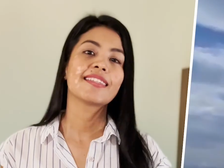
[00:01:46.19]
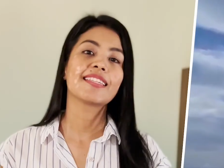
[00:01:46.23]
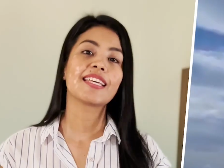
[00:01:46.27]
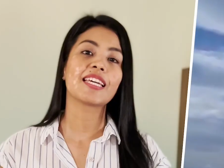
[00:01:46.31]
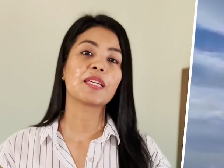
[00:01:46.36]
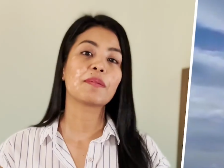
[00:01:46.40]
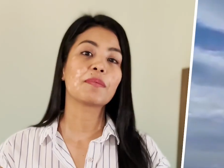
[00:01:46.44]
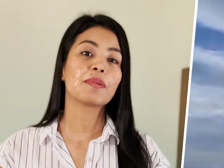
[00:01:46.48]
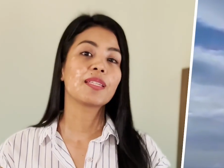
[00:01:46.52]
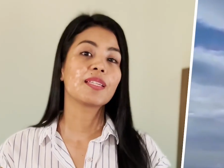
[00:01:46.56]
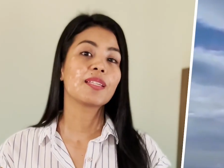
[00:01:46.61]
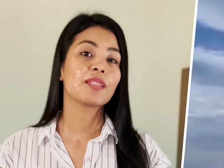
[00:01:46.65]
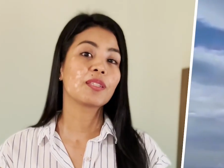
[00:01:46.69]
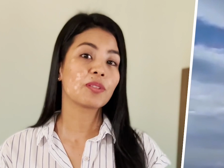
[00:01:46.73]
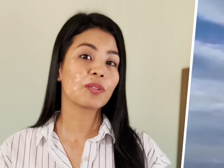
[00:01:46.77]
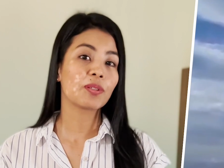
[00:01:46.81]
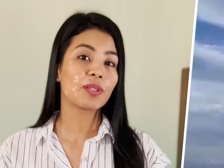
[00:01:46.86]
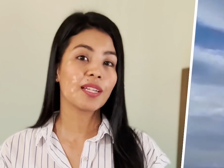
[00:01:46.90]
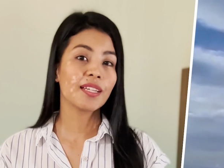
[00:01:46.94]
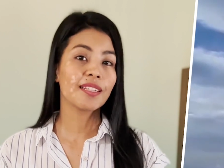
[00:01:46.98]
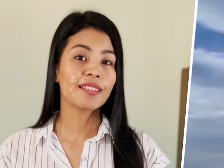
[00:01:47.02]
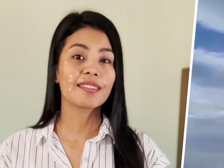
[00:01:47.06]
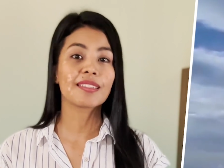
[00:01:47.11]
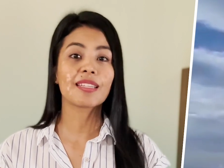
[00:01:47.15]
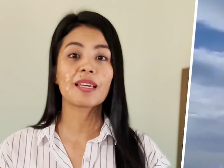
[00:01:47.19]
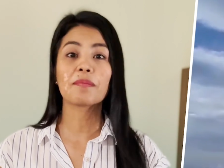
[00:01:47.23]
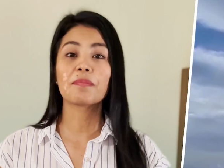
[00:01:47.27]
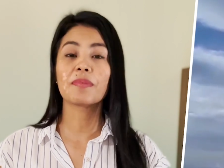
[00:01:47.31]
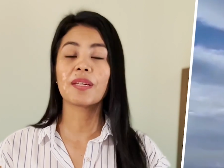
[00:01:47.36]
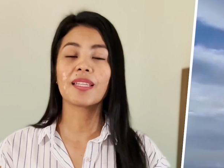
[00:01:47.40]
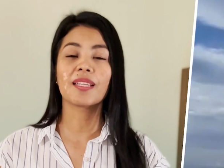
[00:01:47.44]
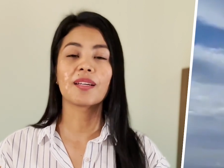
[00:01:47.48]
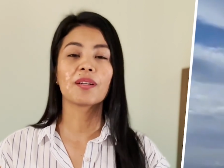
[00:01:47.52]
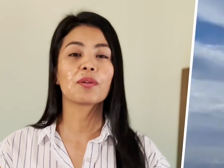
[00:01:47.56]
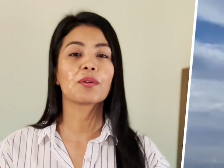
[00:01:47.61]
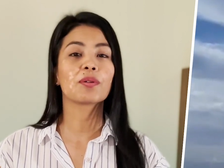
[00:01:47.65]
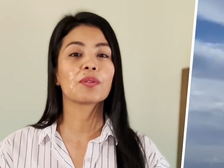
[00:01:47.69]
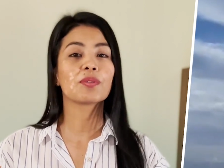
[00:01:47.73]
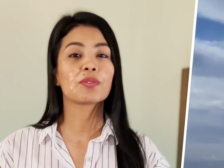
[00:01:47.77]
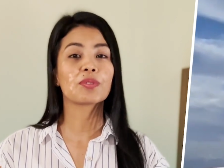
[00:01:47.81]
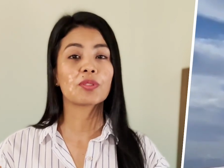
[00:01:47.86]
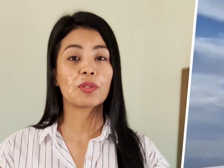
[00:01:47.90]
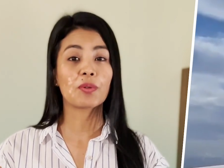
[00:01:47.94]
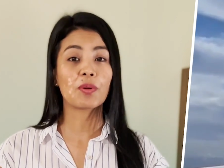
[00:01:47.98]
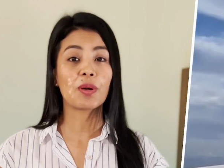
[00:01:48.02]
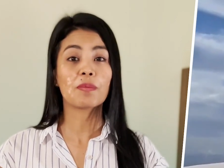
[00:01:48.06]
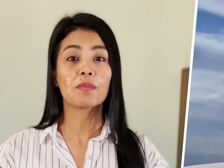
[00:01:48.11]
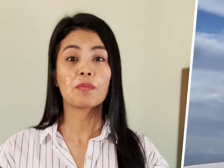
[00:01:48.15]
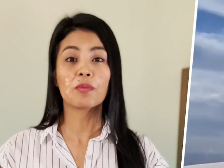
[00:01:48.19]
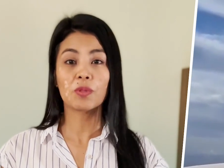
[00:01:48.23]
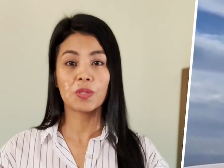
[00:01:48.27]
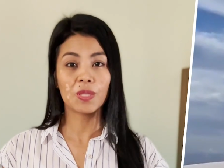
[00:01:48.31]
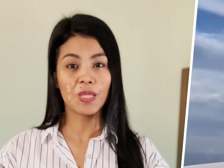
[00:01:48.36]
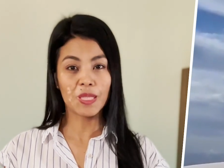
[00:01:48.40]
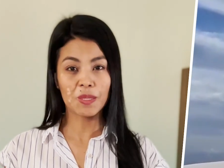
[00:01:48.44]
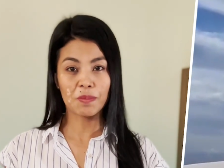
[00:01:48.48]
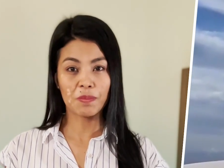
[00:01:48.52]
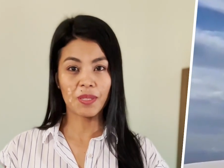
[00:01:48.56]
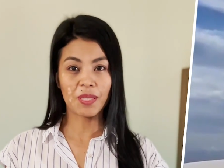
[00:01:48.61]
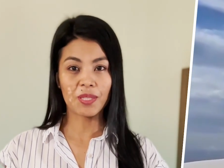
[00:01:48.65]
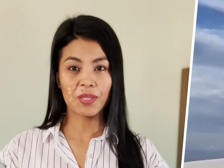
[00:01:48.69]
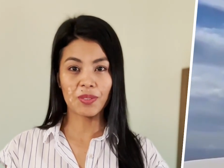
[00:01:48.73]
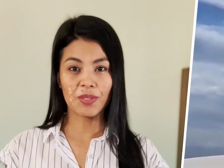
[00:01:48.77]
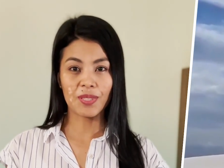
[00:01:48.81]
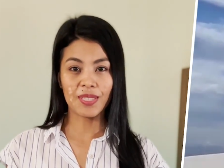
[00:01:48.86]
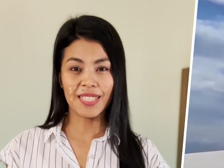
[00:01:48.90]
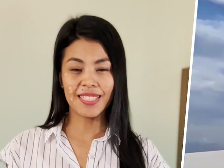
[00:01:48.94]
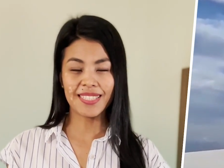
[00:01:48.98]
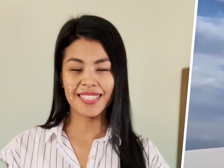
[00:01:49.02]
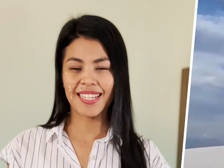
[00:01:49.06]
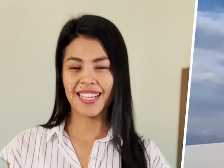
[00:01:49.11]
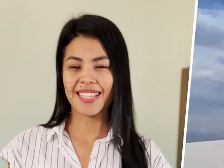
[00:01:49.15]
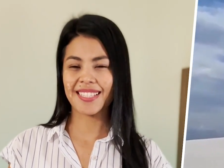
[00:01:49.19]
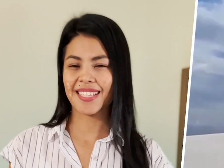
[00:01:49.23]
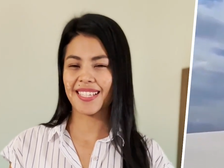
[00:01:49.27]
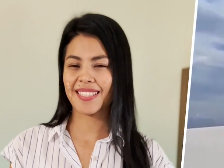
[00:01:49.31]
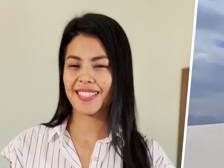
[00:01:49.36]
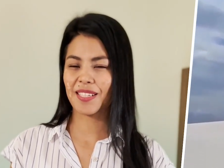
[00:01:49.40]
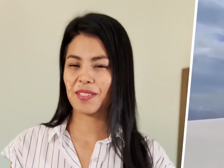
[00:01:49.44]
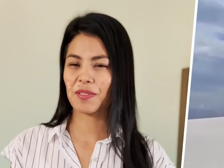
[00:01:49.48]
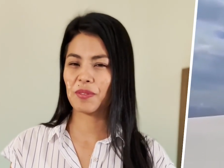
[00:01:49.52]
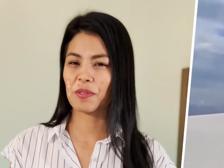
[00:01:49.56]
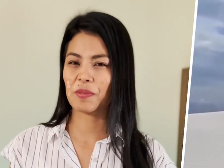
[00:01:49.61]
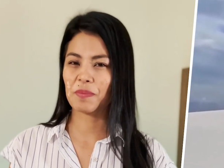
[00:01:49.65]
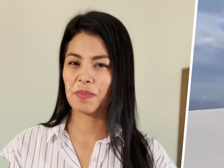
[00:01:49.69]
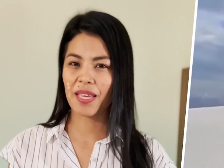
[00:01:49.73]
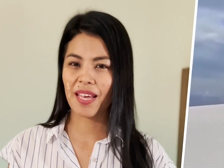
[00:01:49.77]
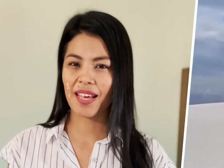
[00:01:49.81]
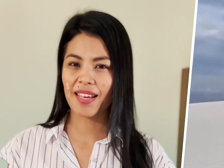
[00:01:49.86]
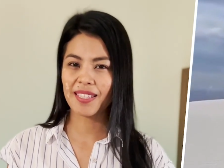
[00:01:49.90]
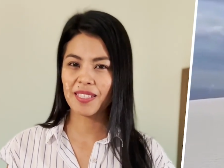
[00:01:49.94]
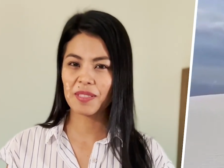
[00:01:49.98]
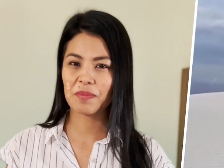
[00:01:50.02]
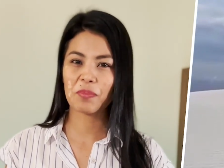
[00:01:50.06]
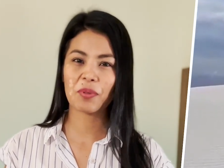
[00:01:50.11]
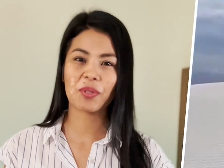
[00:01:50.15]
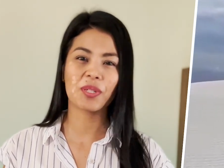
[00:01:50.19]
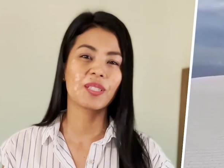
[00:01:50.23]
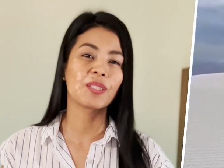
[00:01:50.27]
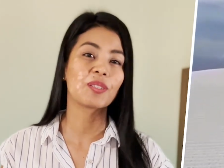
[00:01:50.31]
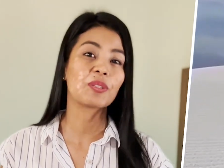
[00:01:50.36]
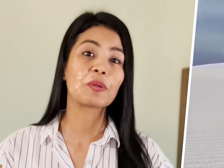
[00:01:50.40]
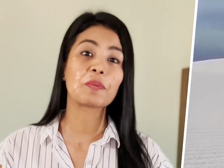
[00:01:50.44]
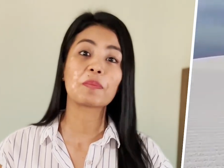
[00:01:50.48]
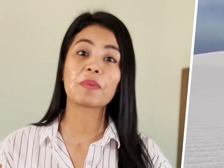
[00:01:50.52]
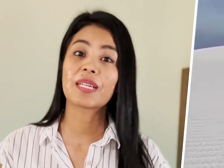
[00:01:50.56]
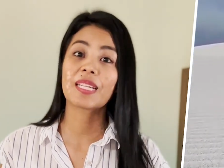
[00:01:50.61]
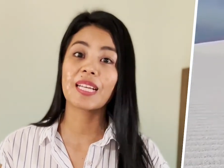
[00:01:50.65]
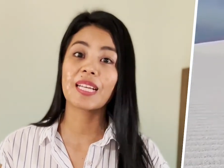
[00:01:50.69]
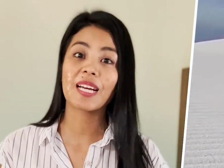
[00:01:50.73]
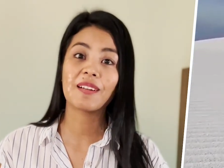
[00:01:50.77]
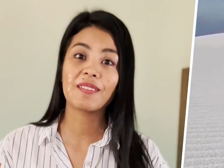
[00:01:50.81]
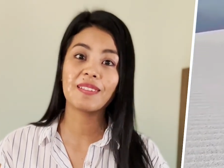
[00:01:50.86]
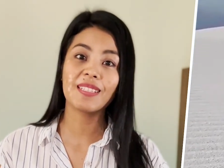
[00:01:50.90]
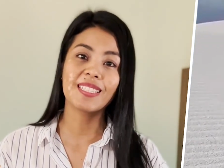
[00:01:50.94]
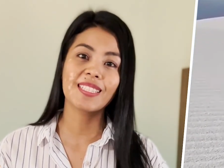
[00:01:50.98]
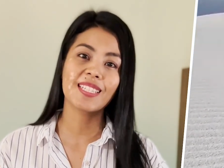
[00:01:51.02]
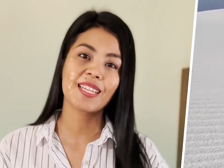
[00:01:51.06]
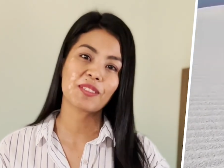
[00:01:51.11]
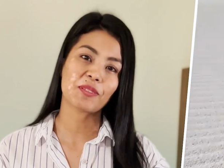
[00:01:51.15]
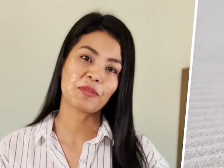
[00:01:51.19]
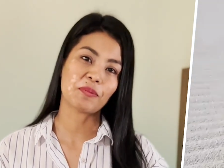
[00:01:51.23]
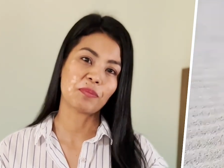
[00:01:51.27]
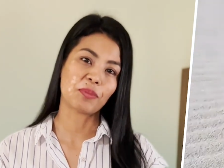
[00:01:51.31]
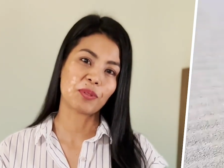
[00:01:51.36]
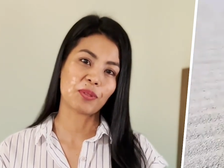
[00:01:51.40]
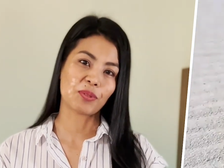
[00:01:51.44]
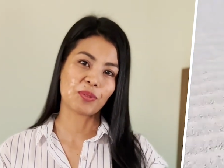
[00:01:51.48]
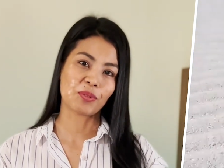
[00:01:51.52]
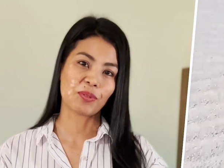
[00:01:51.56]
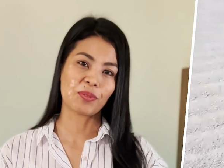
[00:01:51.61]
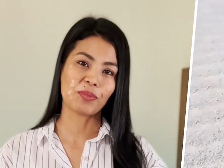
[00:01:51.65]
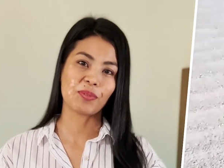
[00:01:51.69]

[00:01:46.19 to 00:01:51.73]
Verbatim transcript: David y Tora también han conocido a muchas personas gracias a sus viajes por innumerables y asombrosos